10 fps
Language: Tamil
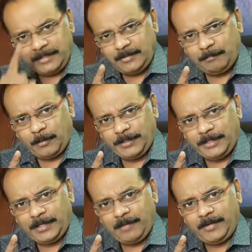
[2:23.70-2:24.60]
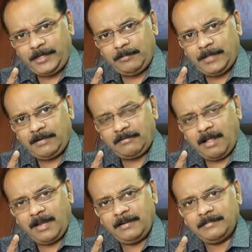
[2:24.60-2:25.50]
மடிந்து போயிருக்க வேண்டும்
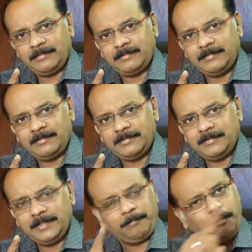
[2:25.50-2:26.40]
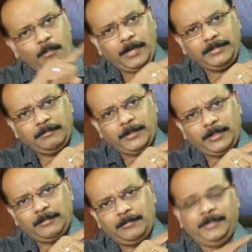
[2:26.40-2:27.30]
என்றால் எப்போ மடிந்து
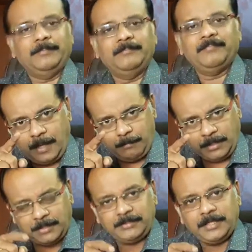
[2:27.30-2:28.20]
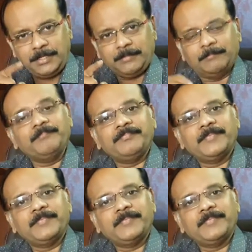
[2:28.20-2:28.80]
போயிருக்க முடியும் நமக்கு தெரியும்